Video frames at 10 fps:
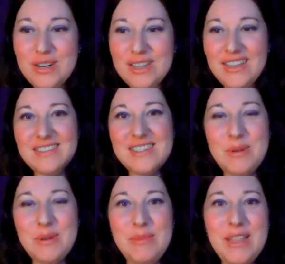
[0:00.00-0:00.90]
suerte,
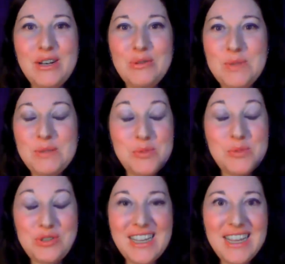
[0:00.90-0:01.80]
siempre me dicen lo
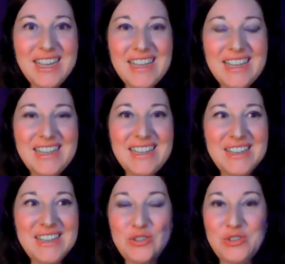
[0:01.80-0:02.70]
mismo,
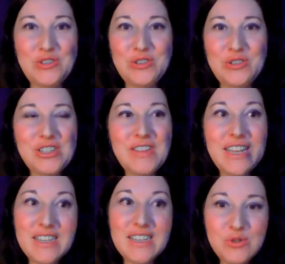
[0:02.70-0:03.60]
y no lo
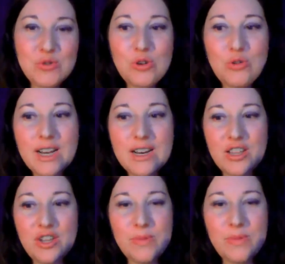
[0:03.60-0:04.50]
sabía. Y en segundo lugar,
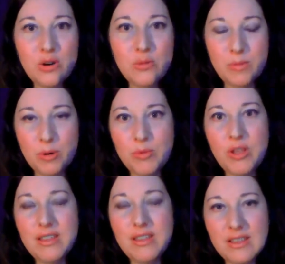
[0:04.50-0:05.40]
que yo me hago mi
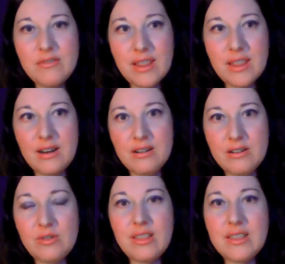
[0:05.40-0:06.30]
propio aceite facial
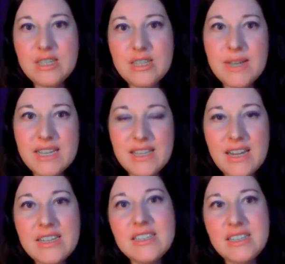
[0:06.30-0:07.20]
con aceites
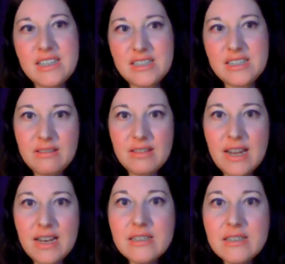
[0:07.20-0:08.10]
vegetales y
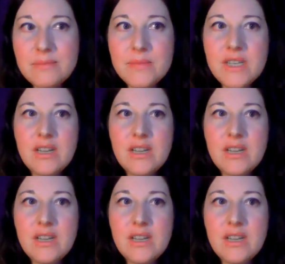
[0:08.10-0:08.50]
esenciales,